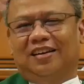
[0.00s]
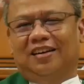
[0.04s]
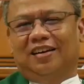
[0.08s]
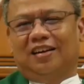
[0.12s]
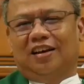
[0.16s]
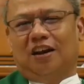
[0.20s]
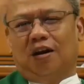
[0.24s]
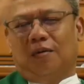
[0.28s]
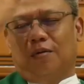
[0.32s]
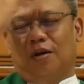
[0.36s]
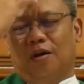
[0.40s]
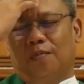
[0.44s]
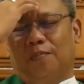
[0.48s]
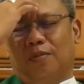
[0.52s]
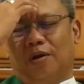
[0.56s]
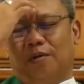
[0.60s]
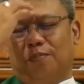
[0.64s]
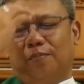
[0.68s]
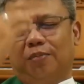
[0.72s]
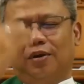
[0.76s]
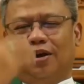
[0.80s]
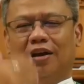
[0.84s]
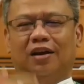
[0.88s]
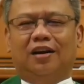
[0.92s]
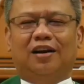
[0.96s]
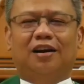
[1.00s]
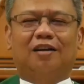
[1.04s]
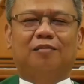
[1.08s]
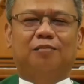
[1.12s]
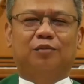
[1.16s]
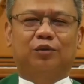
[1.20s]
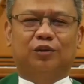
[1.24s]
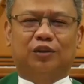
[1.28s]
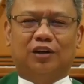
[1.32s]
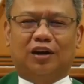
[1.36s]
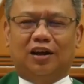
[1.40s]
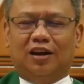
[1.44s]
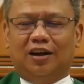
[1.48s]
Dalam nama Bapa dan
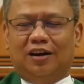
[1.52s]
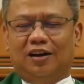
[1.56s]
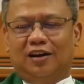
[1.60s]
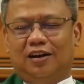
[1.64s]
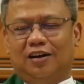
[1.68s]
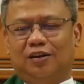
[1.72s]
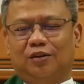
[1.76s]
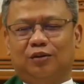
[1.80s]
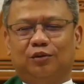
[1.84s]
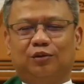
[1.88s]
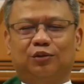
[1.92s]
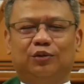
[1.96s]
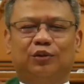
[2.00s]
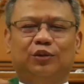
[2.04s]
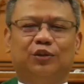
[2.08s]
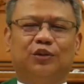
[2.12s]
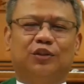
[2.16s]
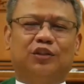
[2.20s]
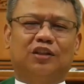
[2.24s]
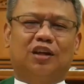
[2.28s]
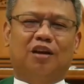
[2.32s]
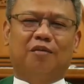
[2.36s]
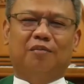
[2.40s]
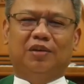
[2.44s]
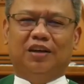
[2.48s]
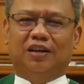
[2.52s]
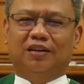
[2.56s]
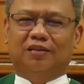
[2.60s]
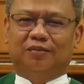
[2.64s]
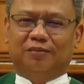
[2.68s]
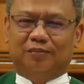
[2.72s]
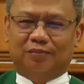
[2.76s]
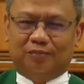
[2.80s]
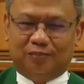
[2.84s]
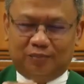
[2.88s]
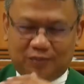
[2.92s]
Putra dan Roh Kudus, amin.